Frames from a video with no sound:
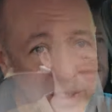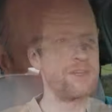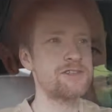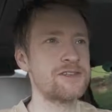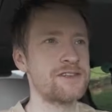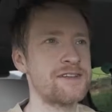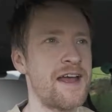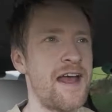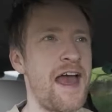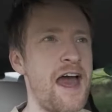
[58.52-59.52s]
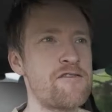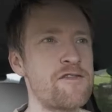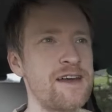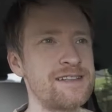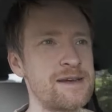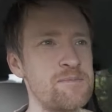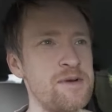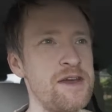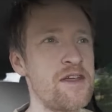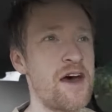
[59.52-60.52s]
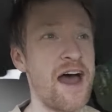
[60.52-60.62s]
Video. Und da ähm,